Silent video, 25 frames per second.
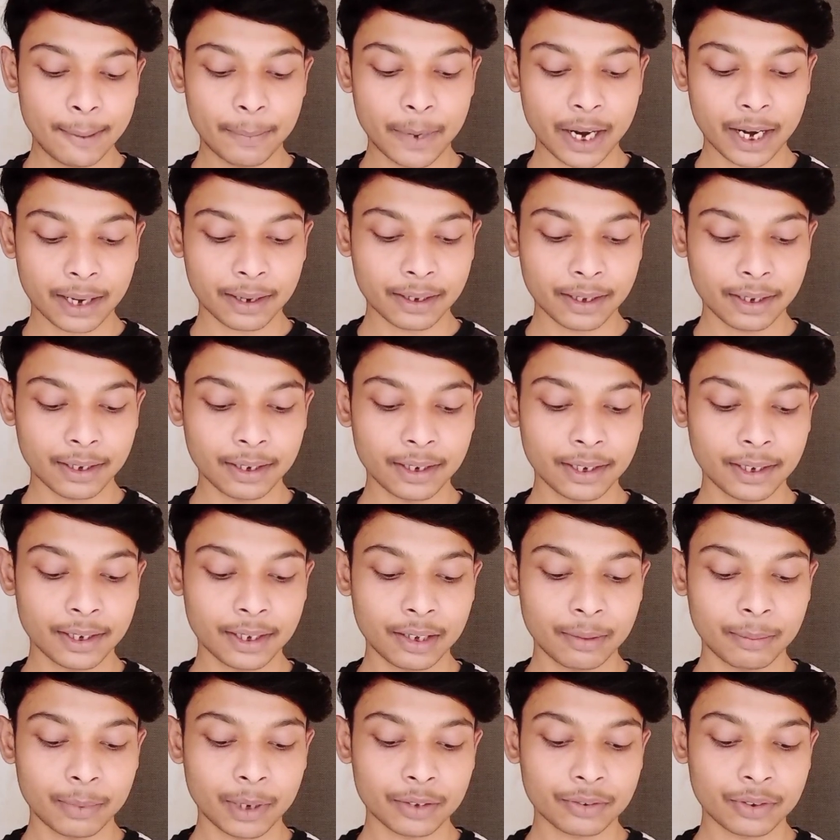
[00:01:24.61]
बैक करने
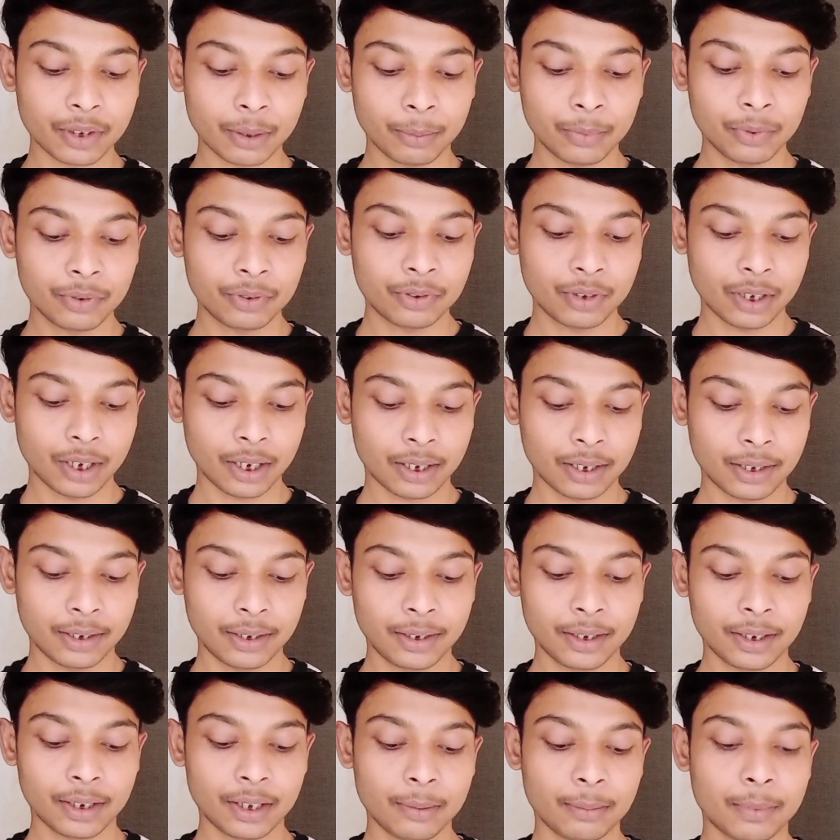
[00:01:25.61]
के बाद सब कुछ चेक
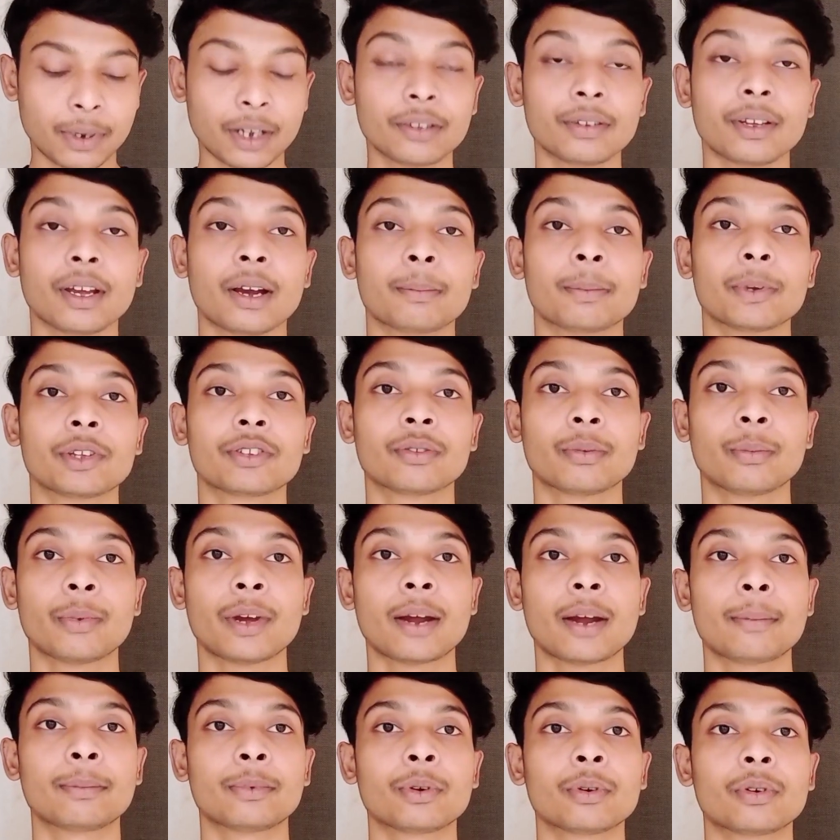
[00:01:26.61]
करने के बाद यहाँ पे
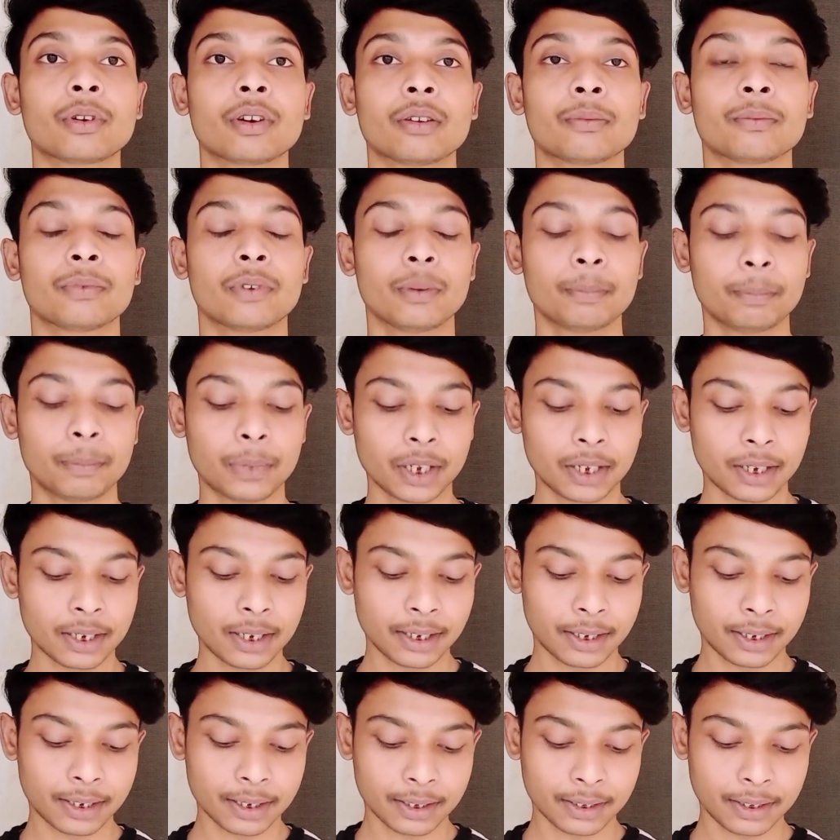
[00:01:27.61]
स्वैप टू कंफर्म पे
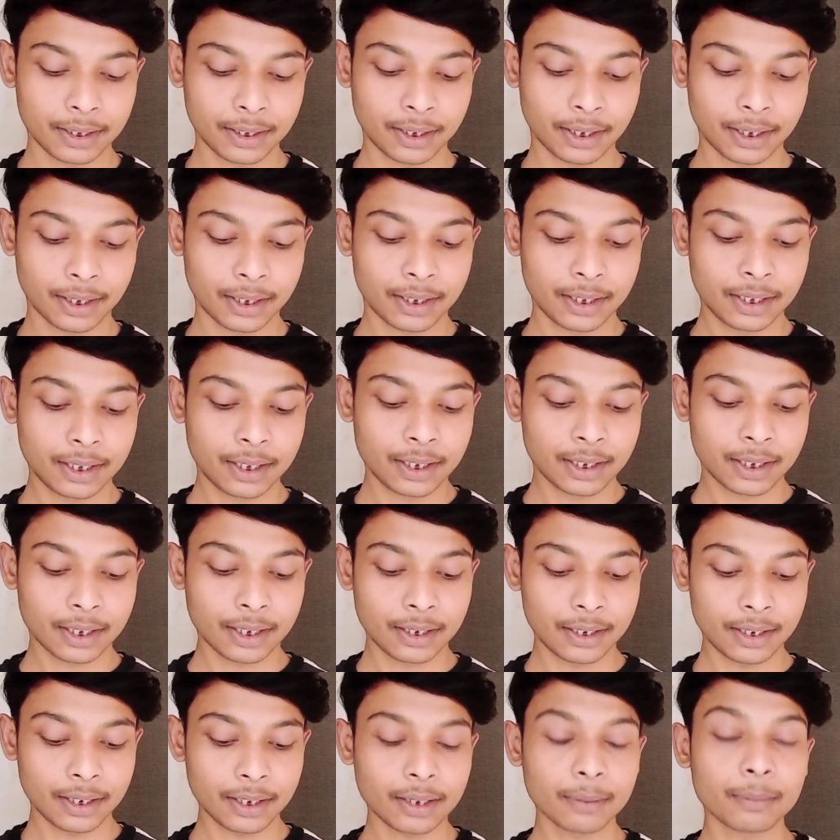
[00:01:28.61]
क्लिक कर देना है
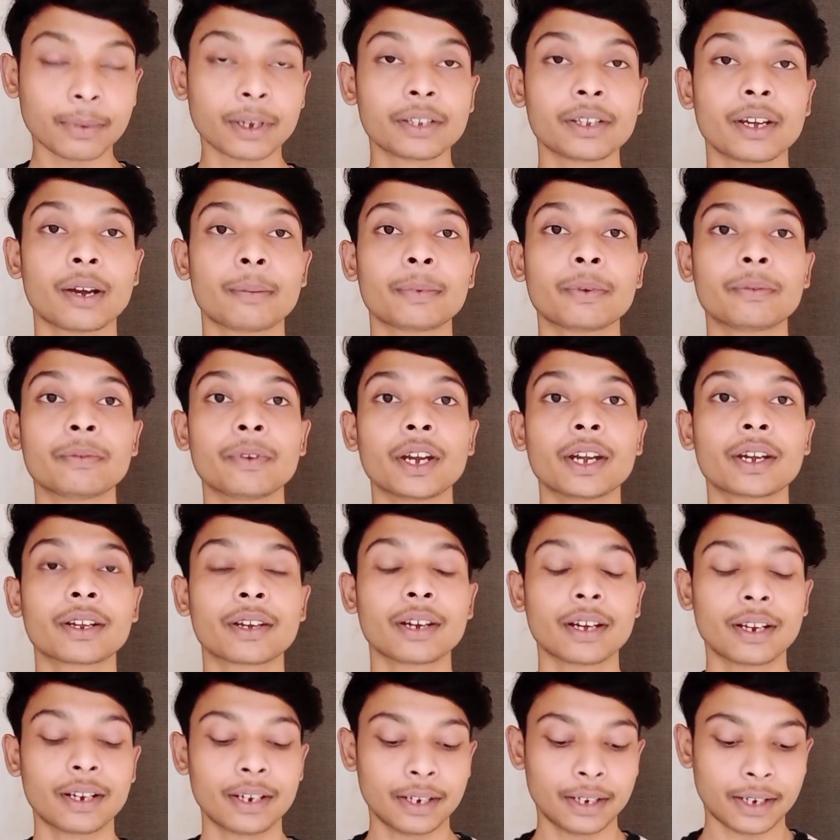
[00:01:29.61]
करने के बाद यहाँ पे वेट
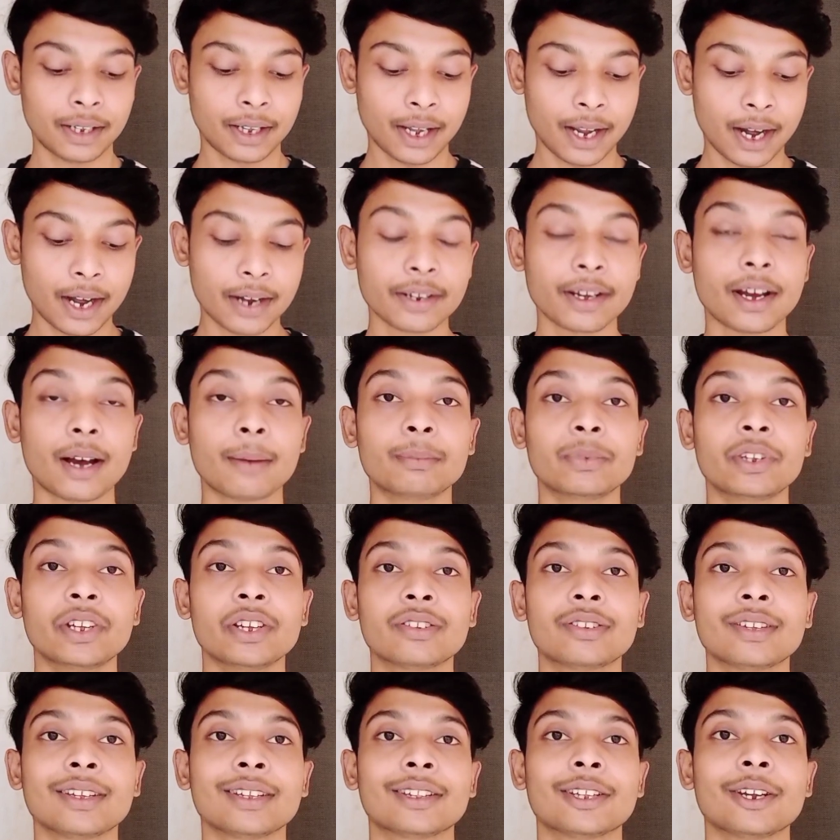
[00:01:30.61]
कर लेना है एंड आप
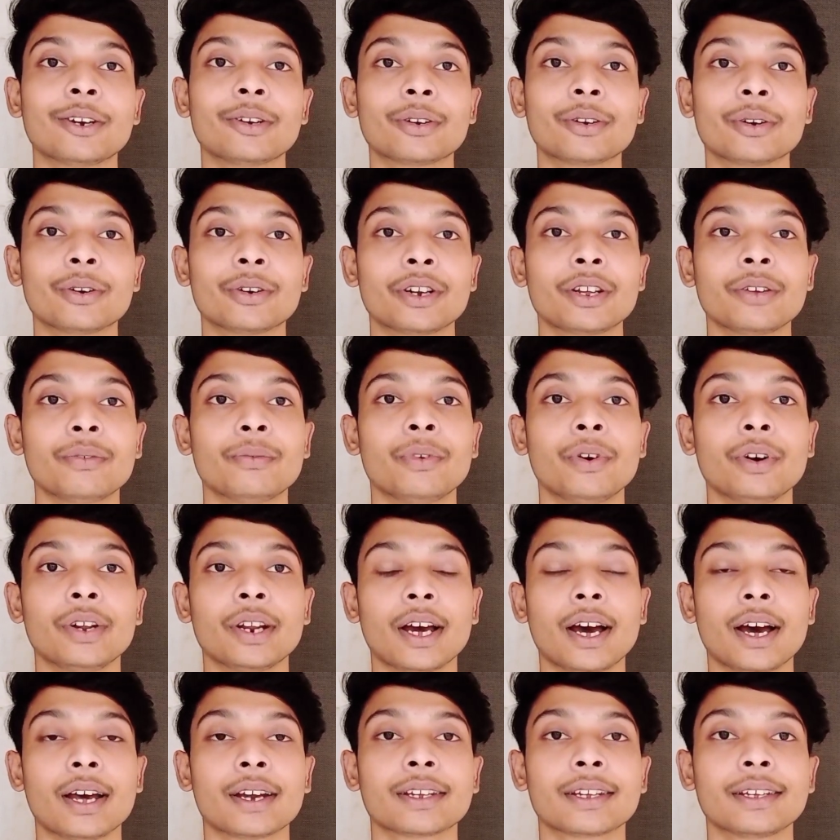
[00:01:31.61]
देख सकते हो ट्वेंटी फोर
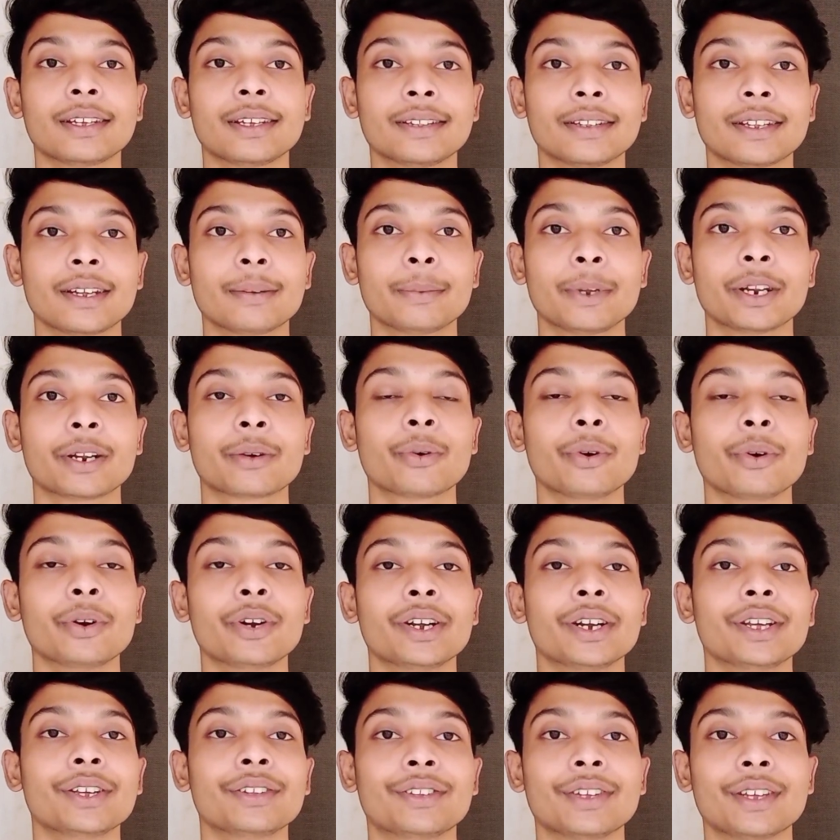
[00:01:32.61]
आवर के अंदर मेरे
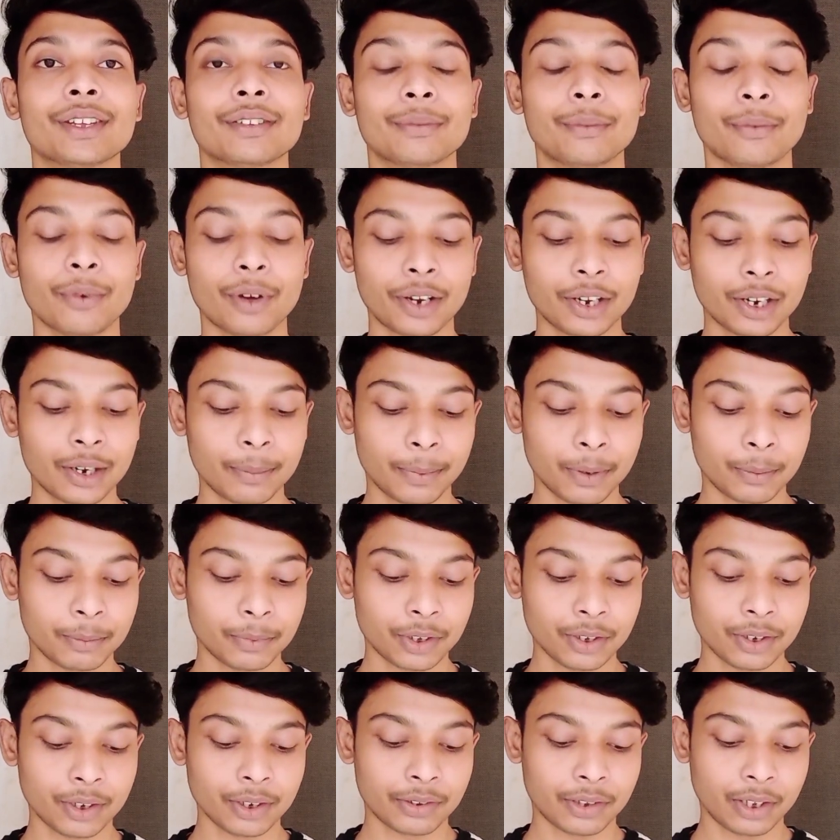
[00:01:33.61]
कोइन डी वॉलेट पर
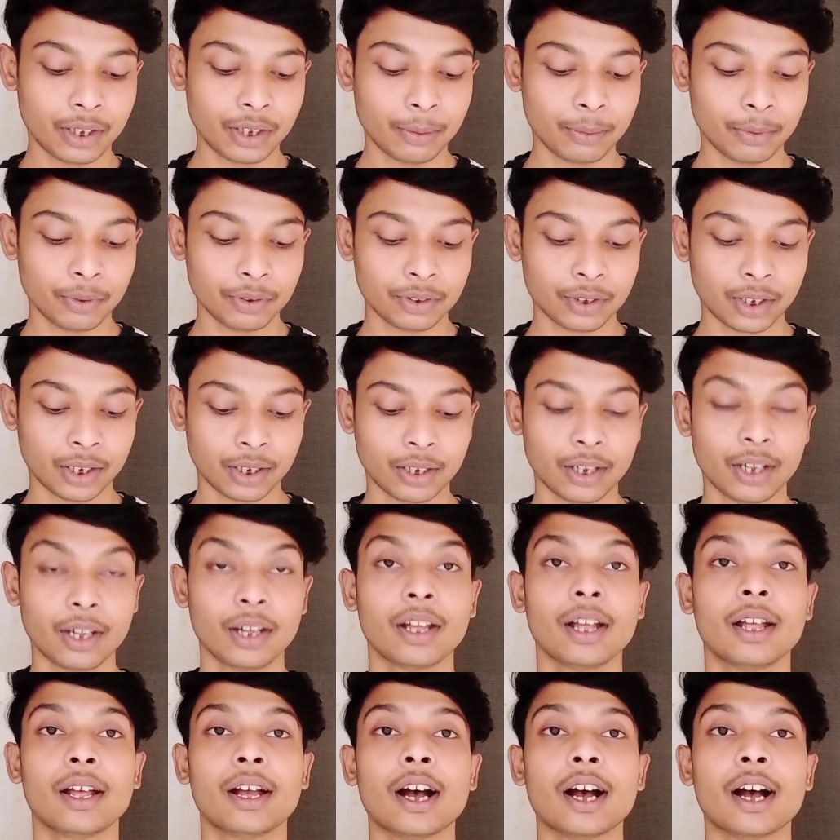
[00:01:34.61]
मुझे रिसीव हो जाएंगे